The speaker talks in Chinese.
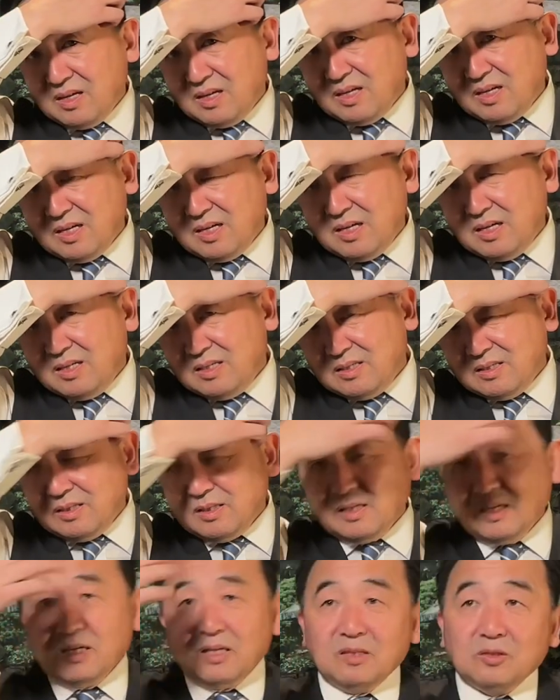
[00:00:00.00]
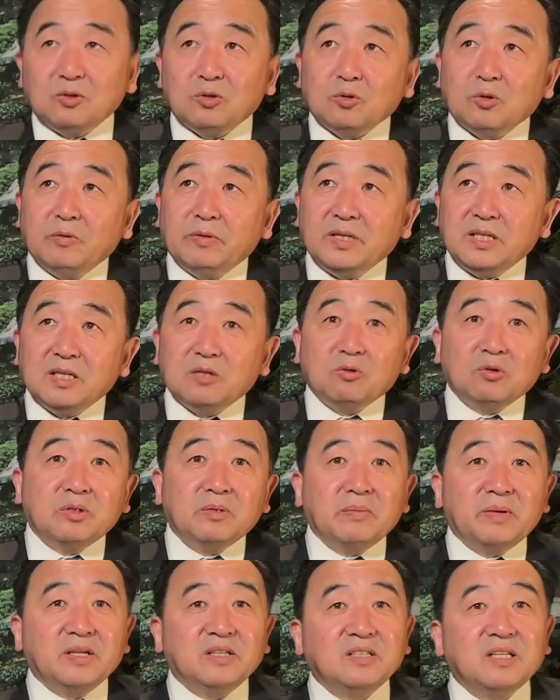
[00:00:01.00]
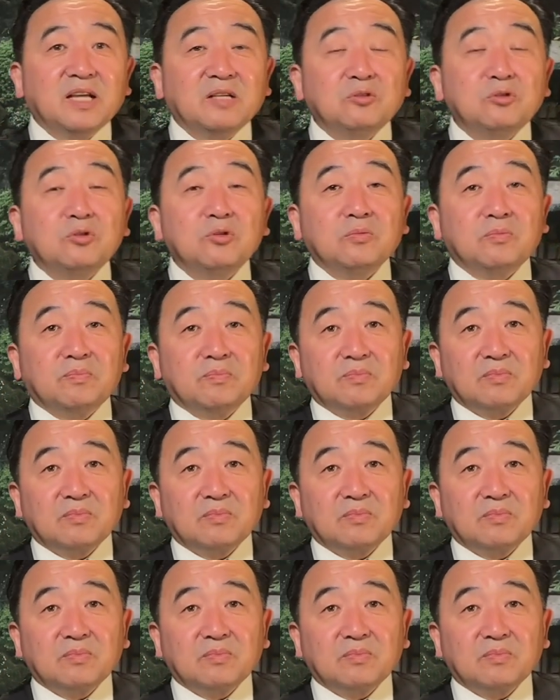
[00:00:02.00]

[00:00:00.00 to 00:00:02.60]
呃呃，作为英国的每日电讯，